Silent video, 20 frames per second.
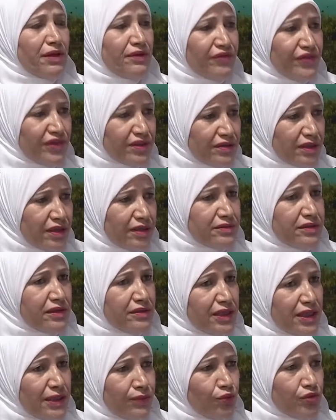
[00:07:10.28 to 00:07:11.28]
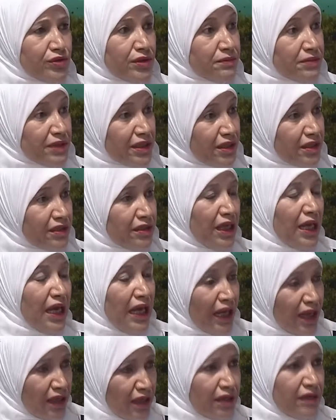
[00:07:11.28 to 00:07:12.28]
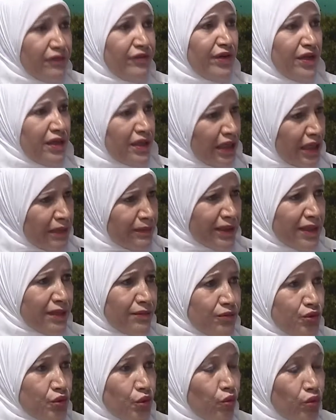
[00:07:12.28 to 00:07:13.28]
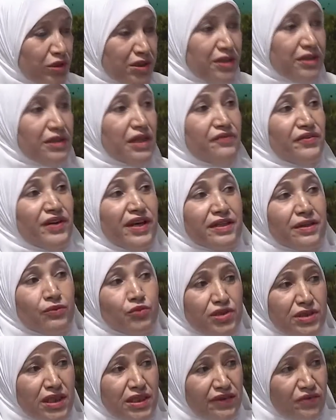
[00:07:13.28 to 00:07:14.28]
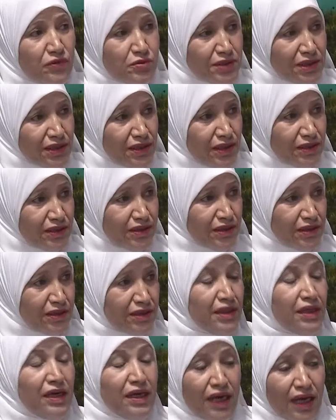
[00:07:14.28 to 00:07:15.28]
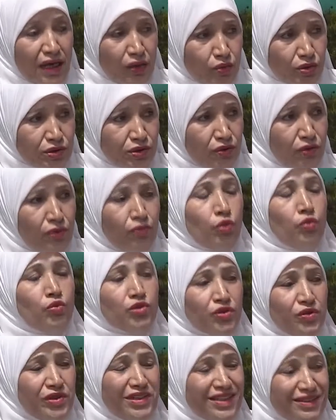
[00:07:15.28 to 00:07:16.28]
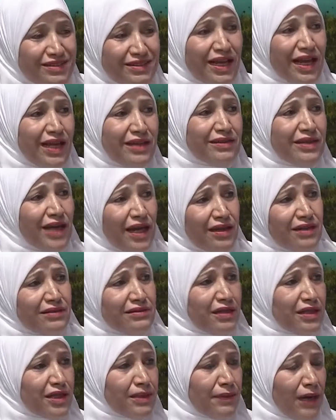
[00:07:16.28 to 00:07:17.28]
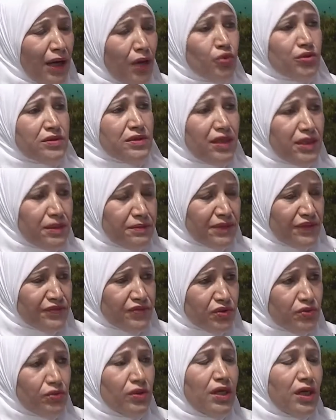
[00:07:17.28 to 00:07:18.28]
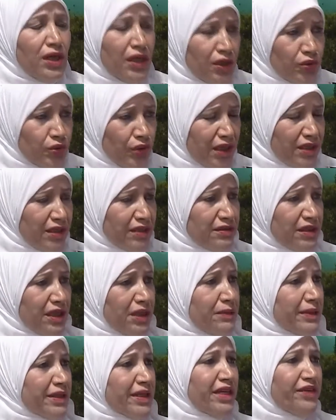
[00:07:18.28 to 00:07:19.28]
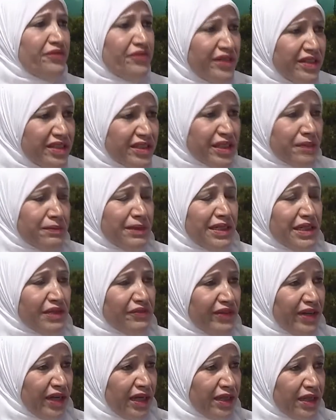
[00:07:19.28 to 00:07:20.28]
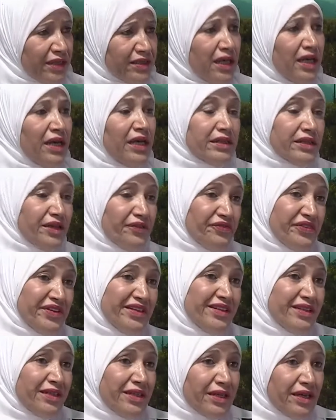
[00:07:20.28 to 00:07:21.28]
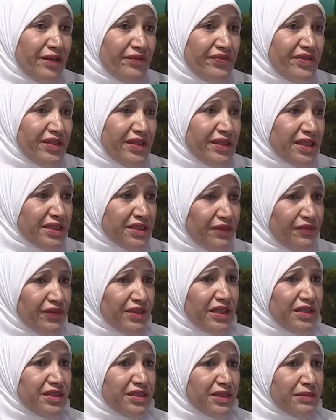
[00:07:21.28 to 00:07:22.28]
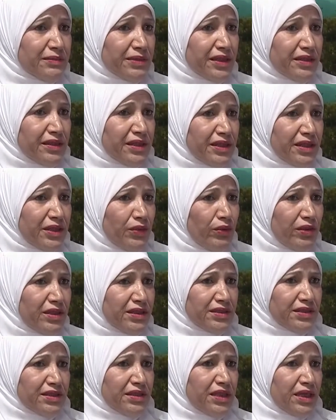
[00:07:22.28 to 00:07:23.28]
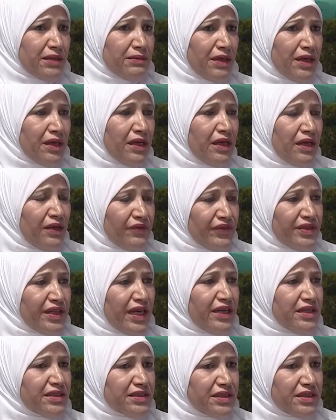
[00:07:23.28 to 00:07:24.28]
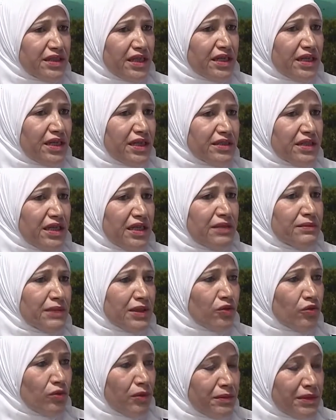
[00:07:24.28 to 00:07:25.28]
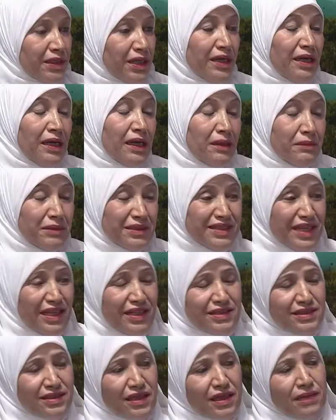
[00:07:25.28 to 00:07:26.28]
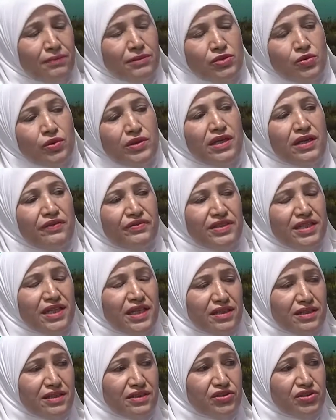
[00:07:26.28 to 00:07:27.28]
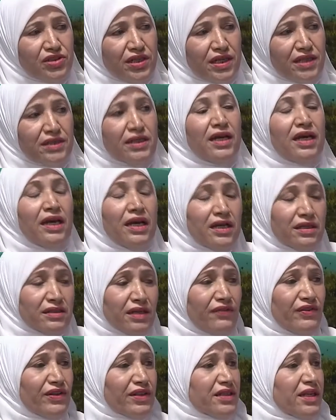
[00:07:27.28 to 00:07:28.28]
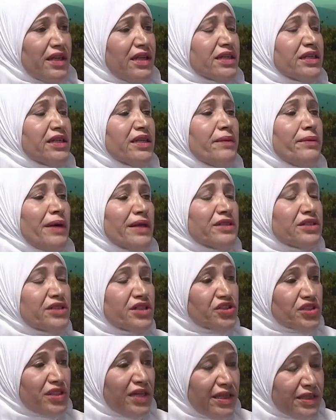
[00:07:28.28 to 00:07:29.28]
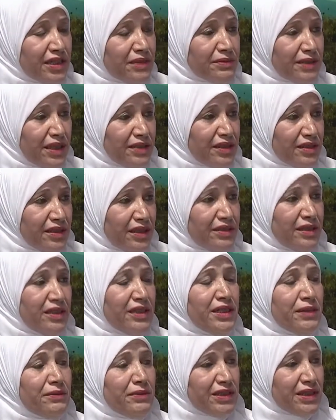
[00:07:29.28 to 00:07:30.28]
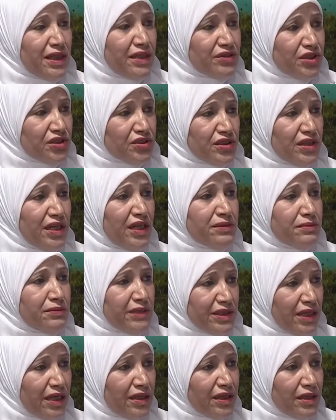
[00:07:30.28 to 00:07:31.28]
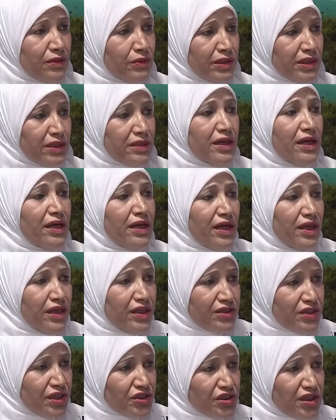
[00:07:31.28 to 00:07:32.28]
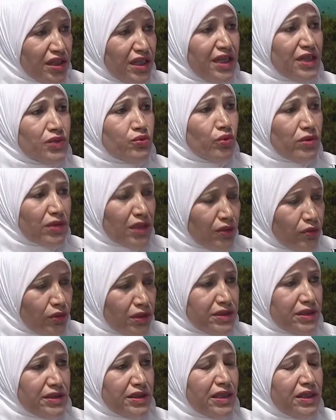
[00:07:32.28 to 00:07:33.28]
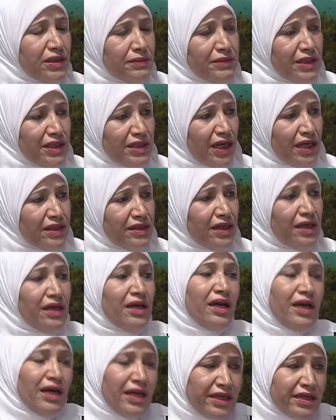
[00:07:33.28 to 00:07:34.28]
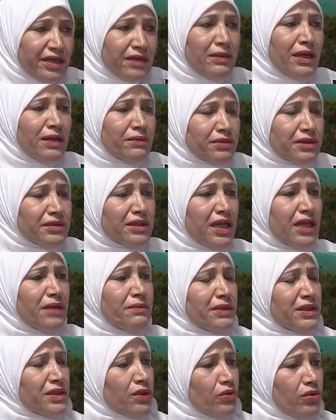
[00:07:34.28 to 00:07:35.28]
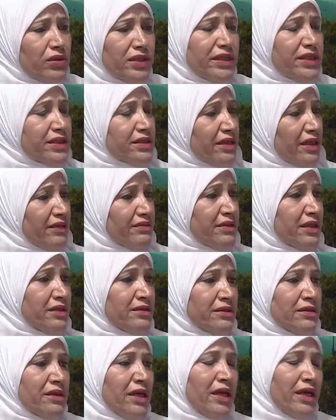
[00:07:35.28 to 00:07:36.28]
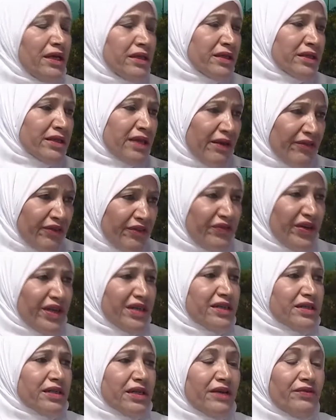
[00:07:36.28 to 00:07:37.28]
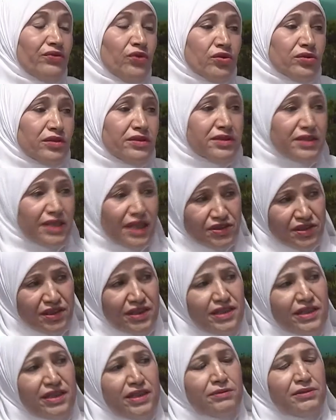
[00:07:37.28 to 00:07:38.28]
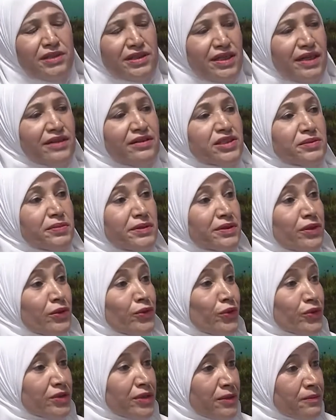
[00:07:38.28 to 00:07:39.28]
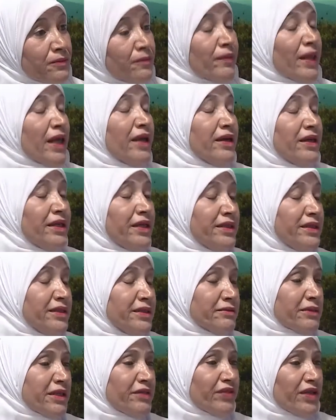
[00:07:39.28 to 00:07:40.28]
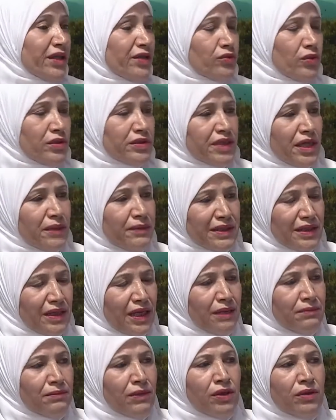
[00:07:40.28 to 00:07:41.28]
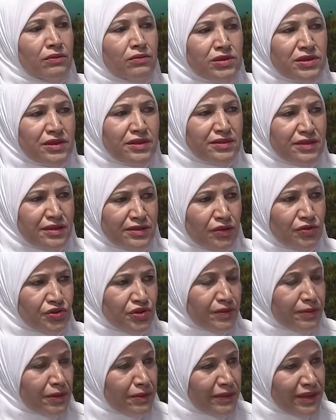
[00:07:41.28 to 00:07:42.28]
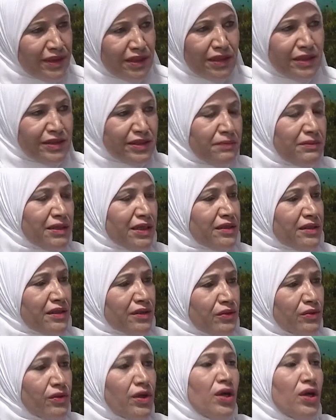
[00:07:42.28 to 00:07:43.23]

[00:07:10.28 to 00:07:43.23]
في اطار التدريب والتمكين هل فعلا هي برامجه وصلت للفئات المستهدفه بشكل حقيقي هل وصلهم والمسؤوليه الثالثه على الطالبه او الطالب نفسه انه هذا الطالبه كيف هي كمان تفاعلت كيف هي كان في عندها صفه الاستمراريه والاستدامه في هاي السياقات اللي مطلوبه منها بالتالي صارت المسؤوليه في ثلاث اتجاهات اضافه الى ذلك هي بعض التشريعات اللي بنتحدث عنها احنا بنحكي عن تشريعات بنحكي عن قوانين التشريعات والقوانين اللي بنحكي عنها هي كمان بتتطلب منها منا هيتنا ان كيف نفكر كيف نحط النساء عشان هيك احنا بنحكي عن نسبه الكوتا اللي يمكن قانون الانتخابات العامه وصلت 26% اللي تم اقراره